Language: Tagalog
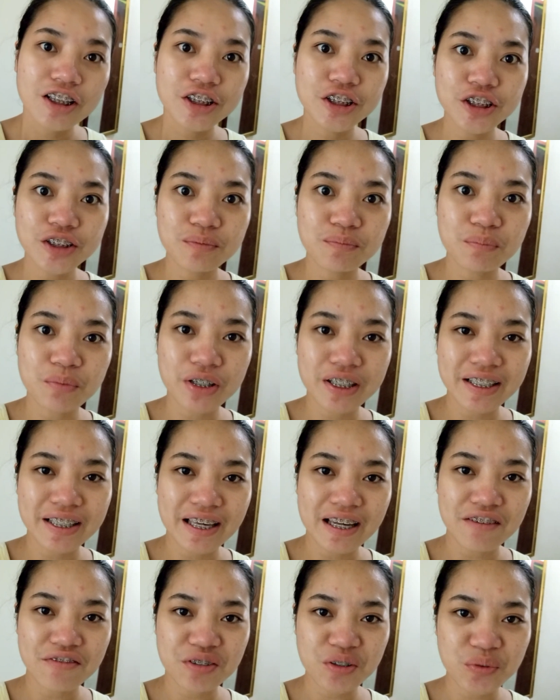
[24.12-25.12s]
Good
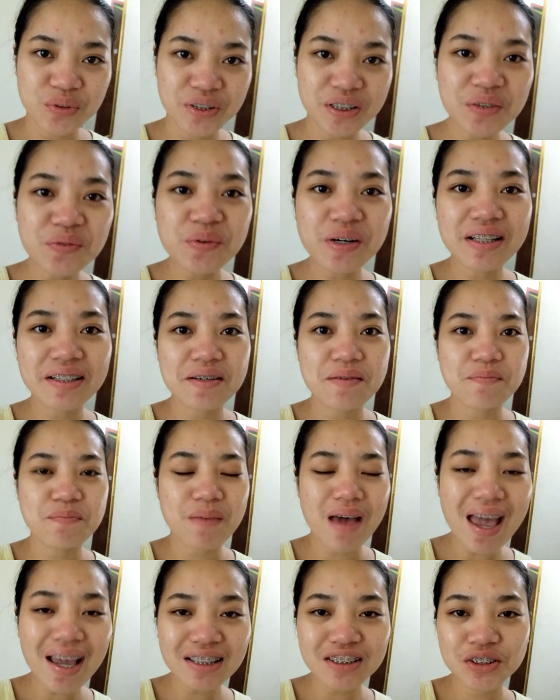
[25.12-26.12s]
morning everyone. Welcome
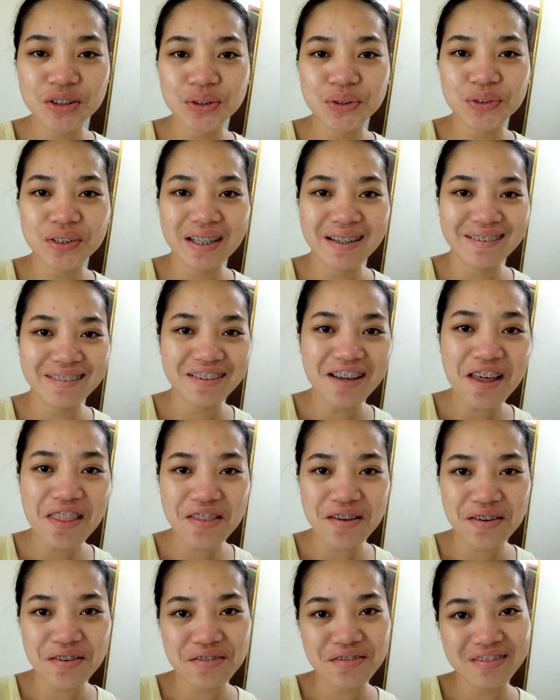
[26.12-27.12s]
back to
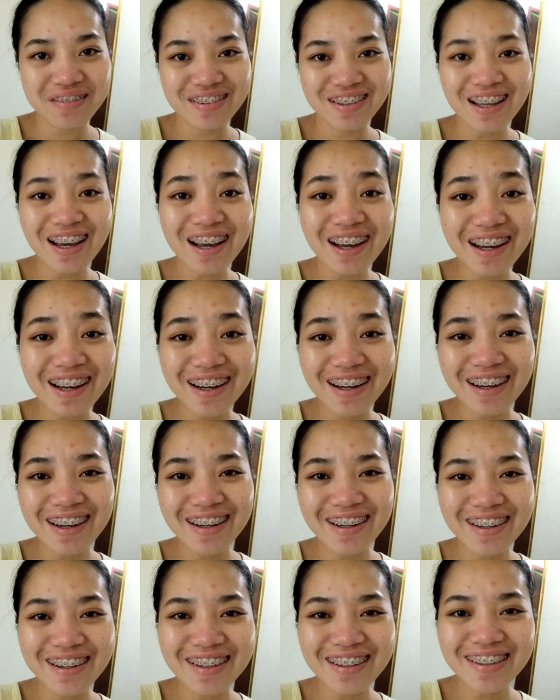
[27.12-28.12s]
another
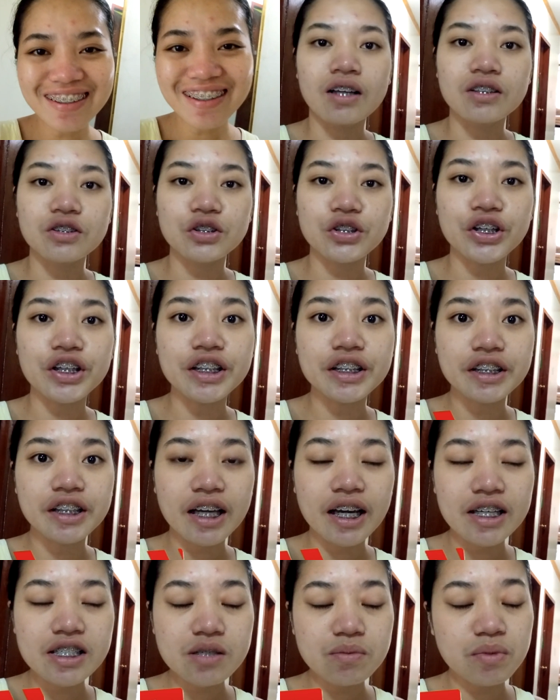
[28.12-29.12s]
vlog. So, ngayon
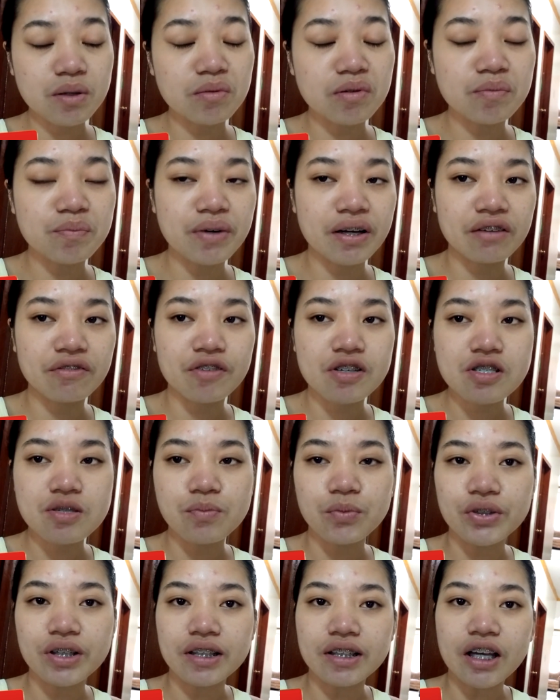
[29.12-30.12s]
guys,
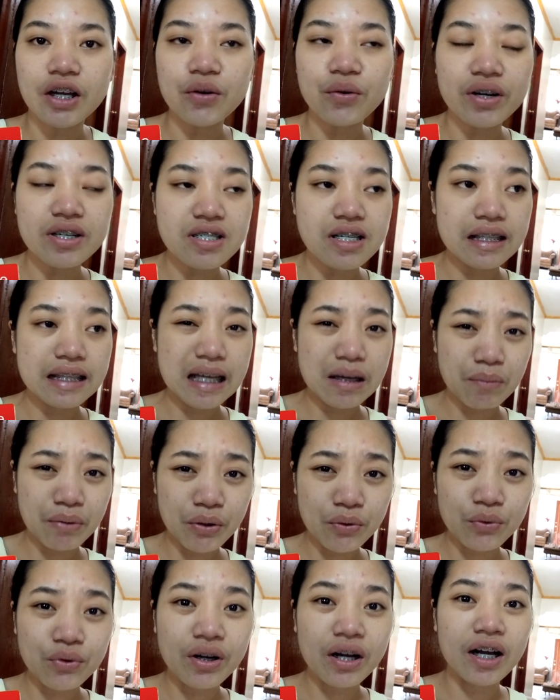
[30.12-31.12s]
magbe-breakfast muna tayo kasi ang
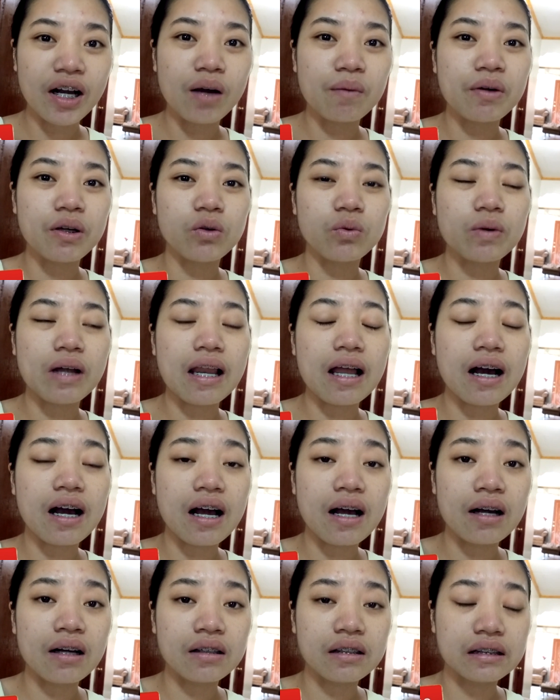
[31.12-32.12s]
dami kong gagawin. Wala
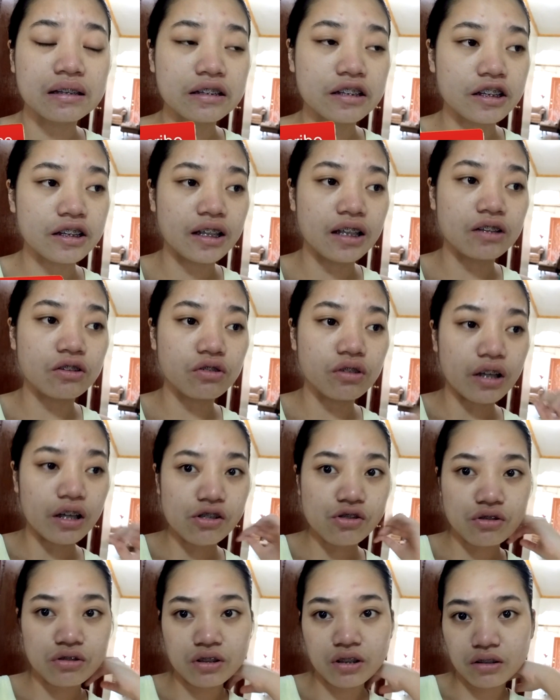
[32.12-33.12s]
nga internet
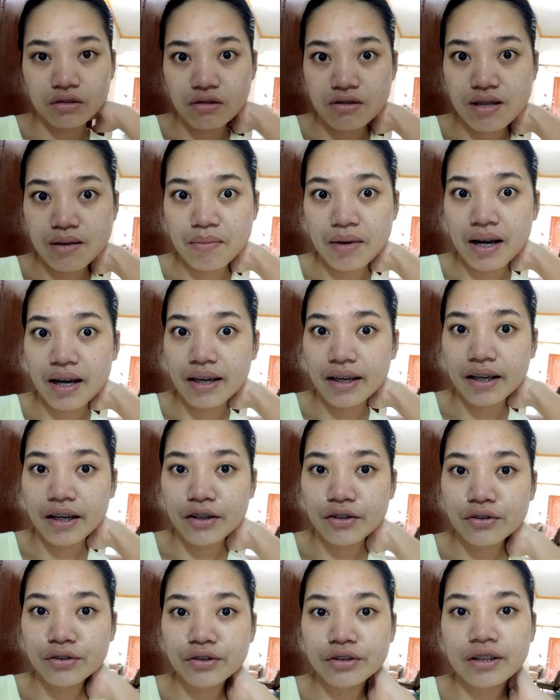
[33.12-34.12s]
connection dito sa bahay
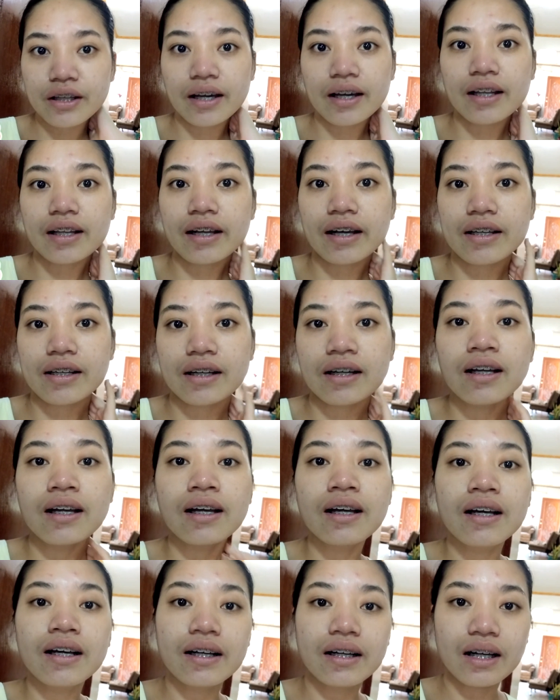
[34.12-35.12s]
ngayon dahil nga
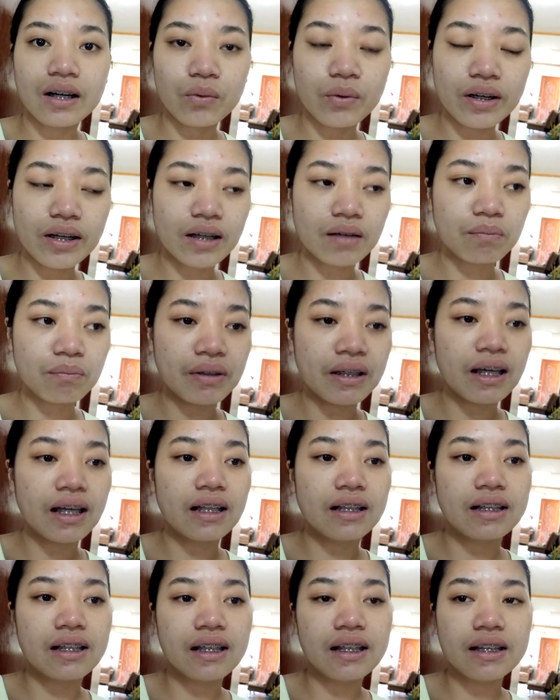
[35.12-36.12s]
gawa ng
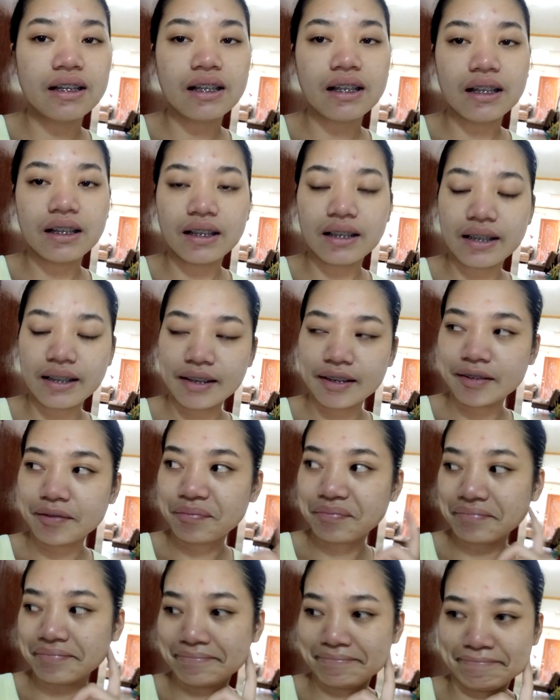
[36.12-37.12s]
PLDT na,
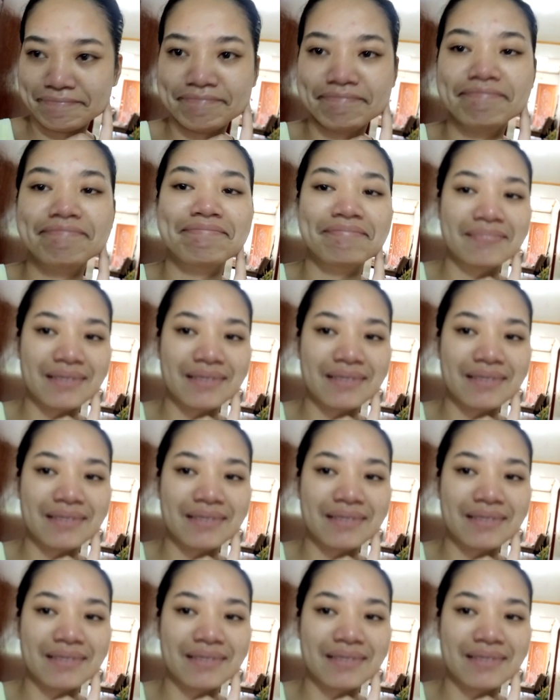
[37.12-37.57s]
hmm,